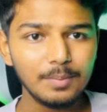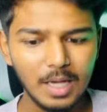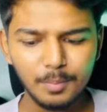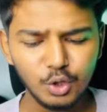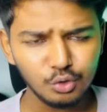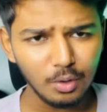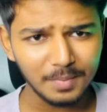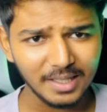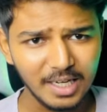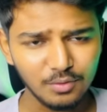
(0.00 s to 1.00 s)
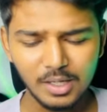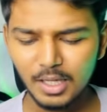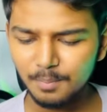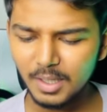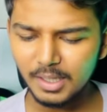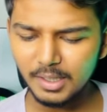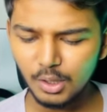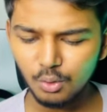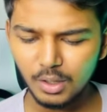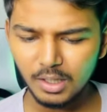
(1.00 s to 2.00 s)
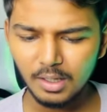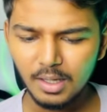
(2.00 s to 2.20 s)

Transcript: कि यहाँ पे दोस्तों अपना क्रैश वाली गेम पे क्लिक करोगे